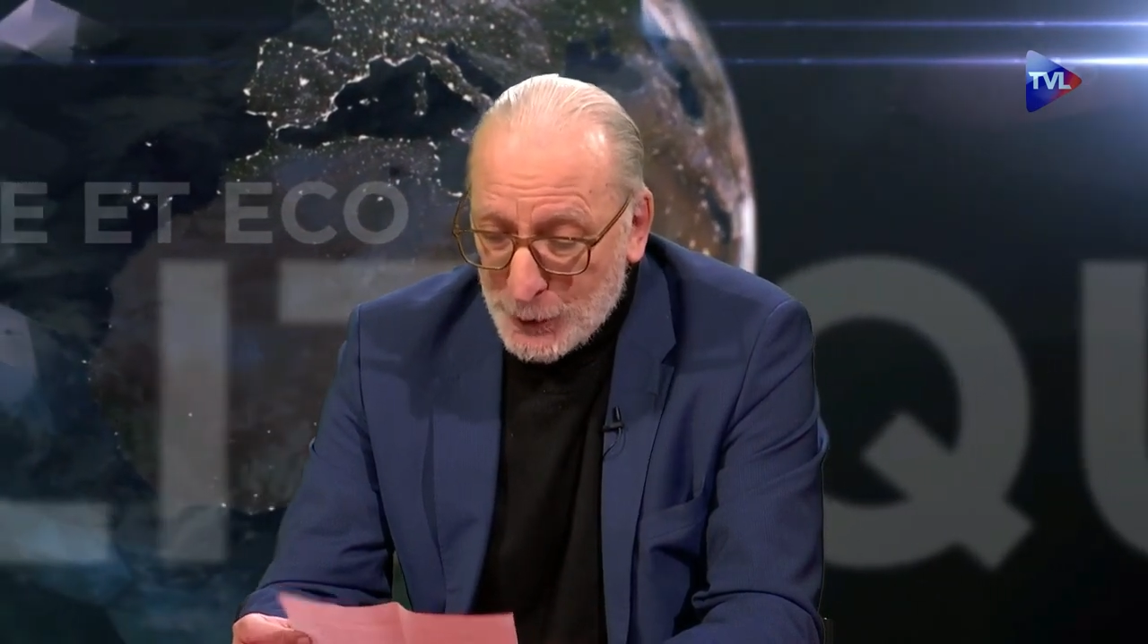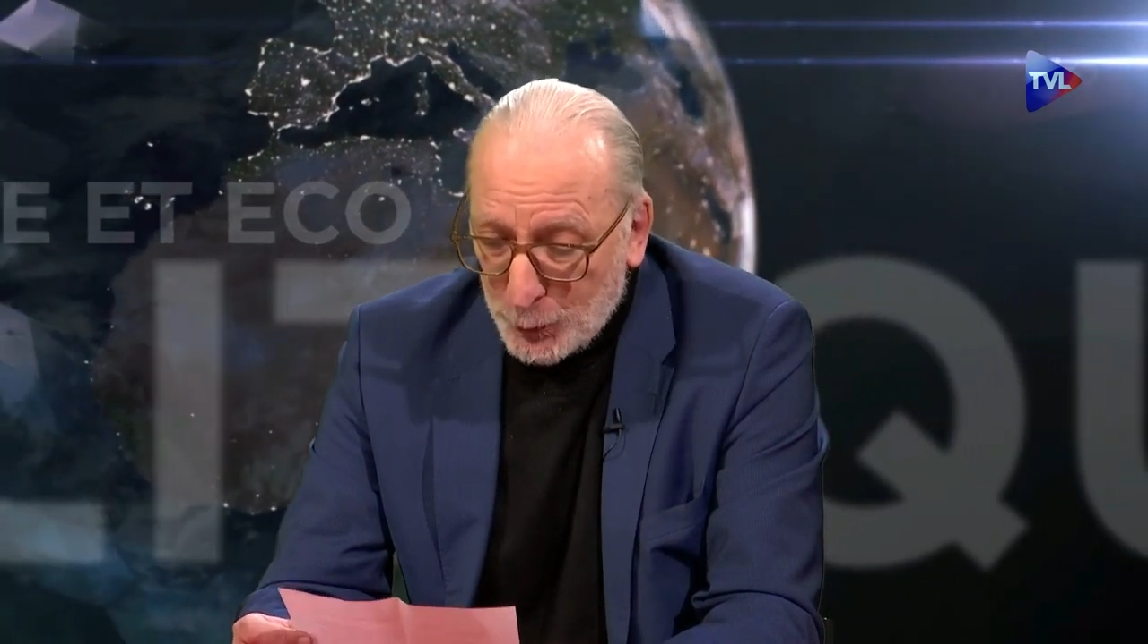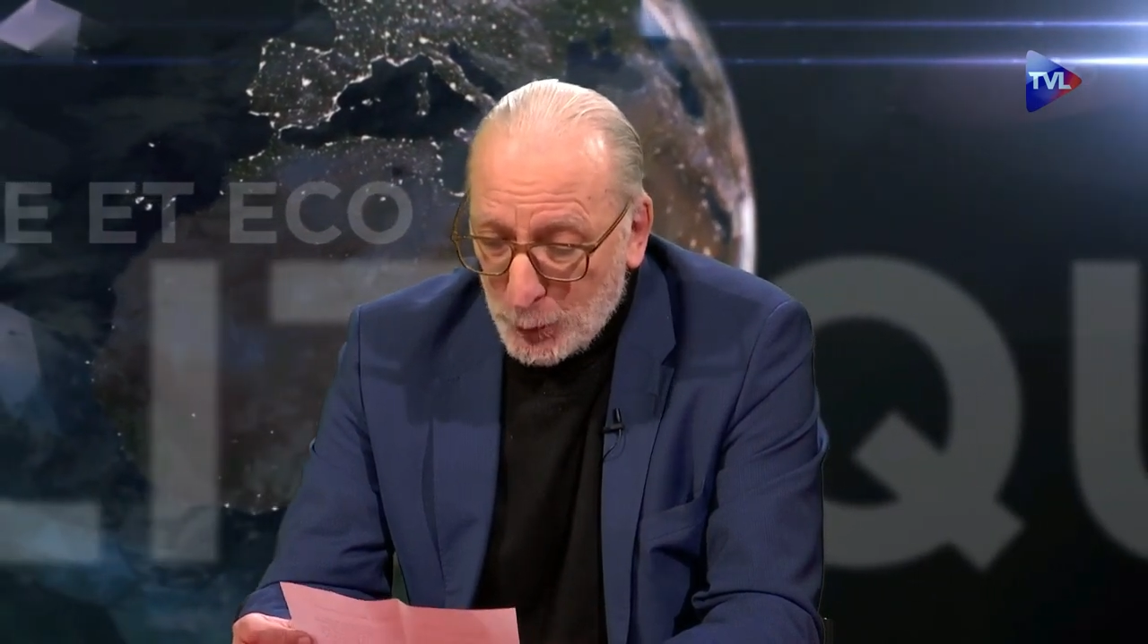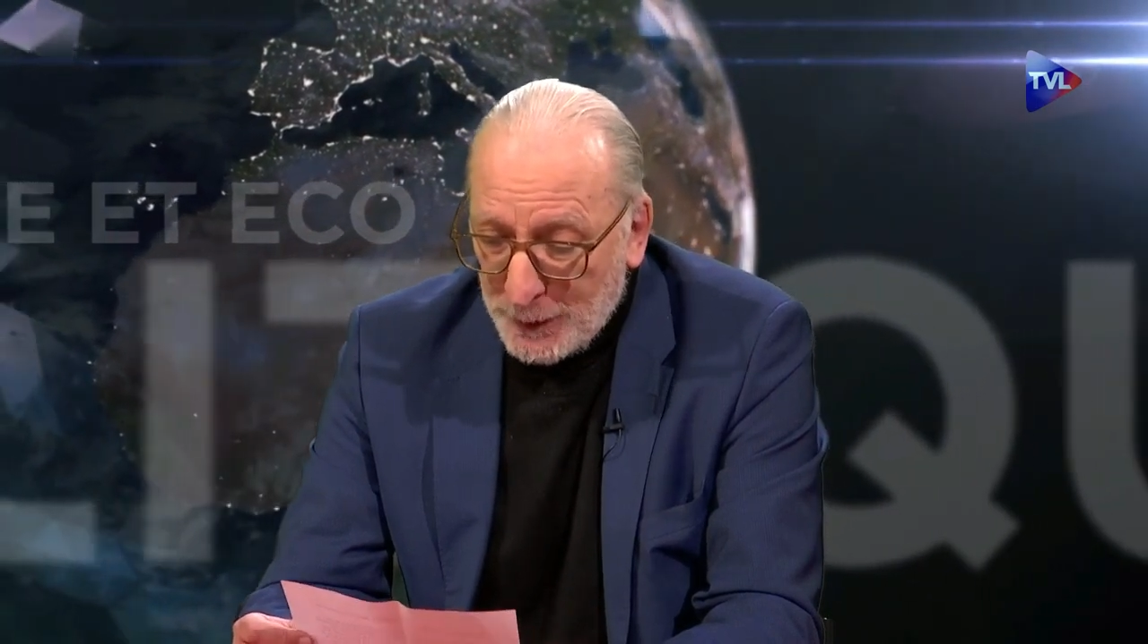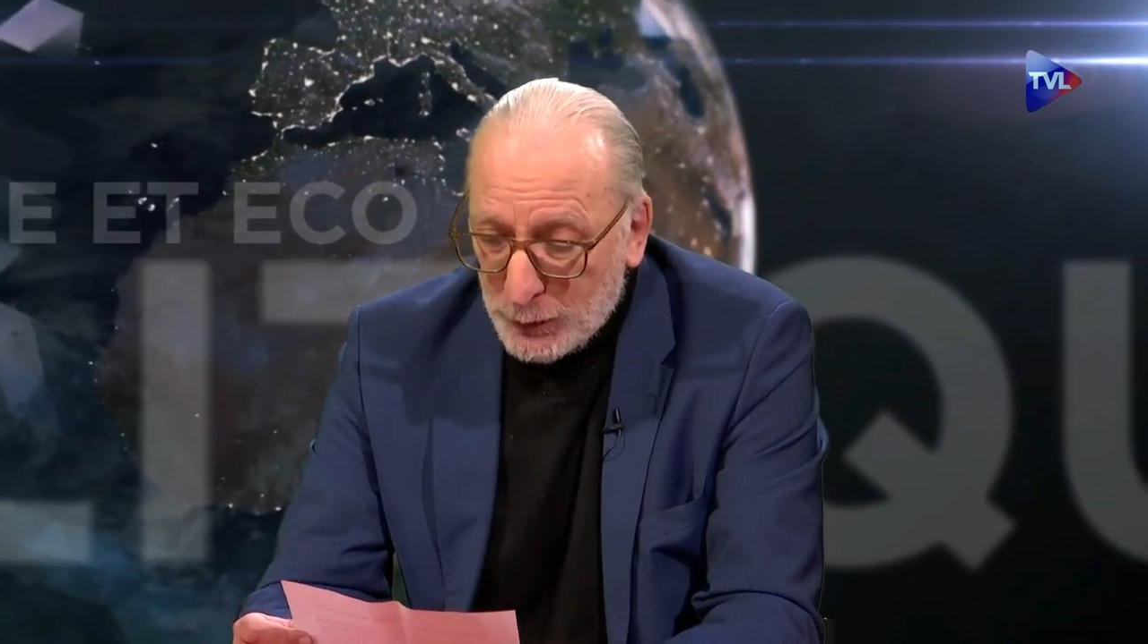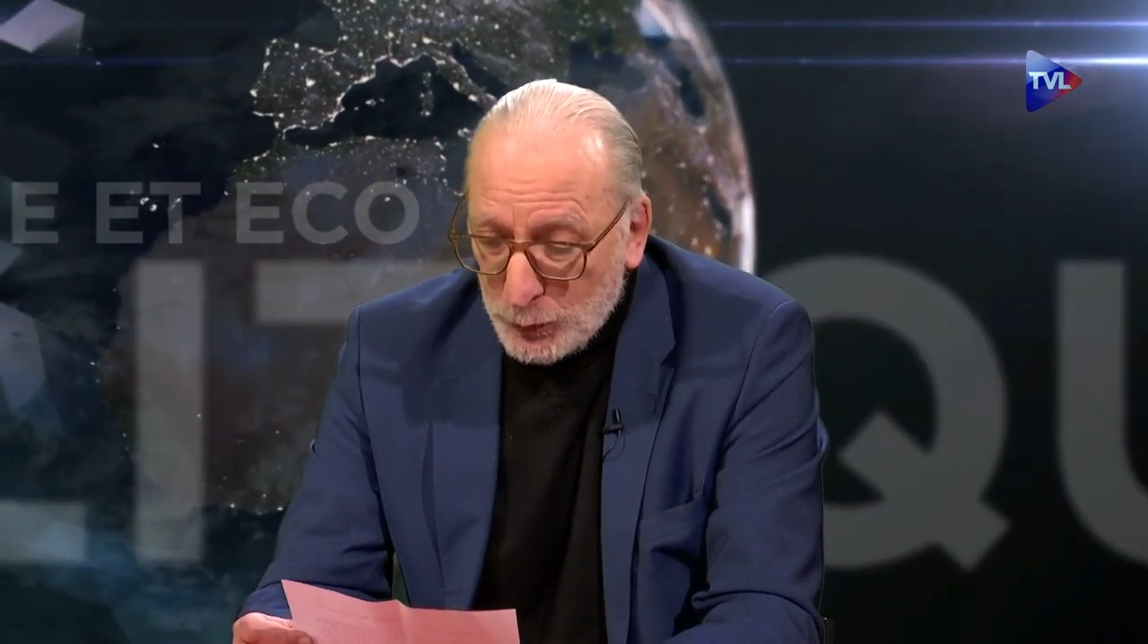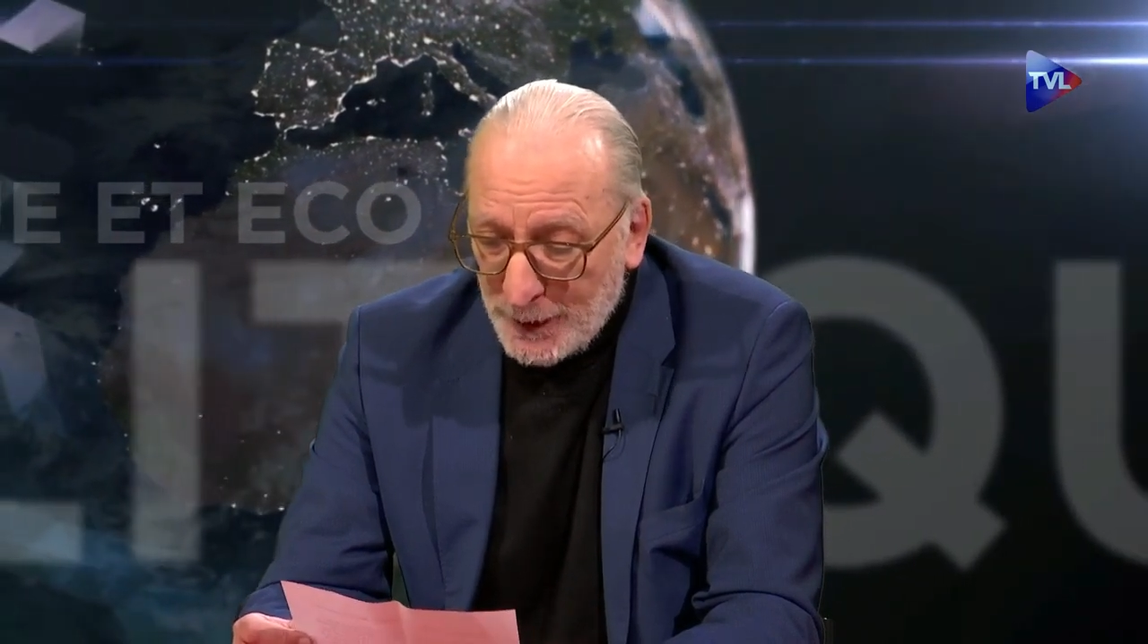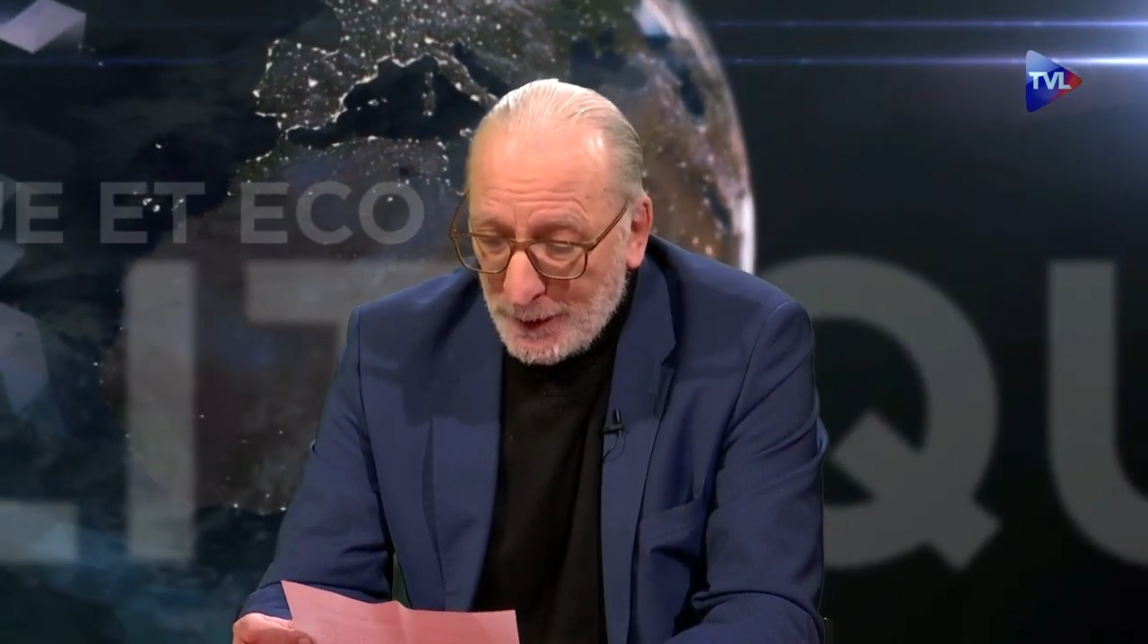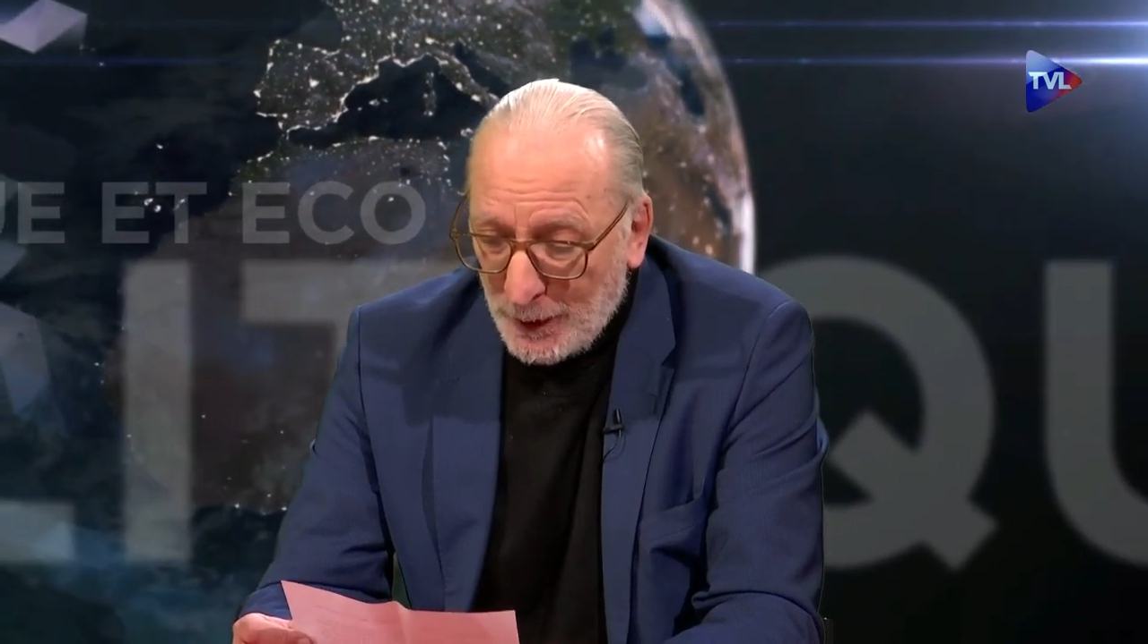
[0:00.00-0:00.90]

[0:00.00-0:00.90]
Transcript: J'ai occupé tous les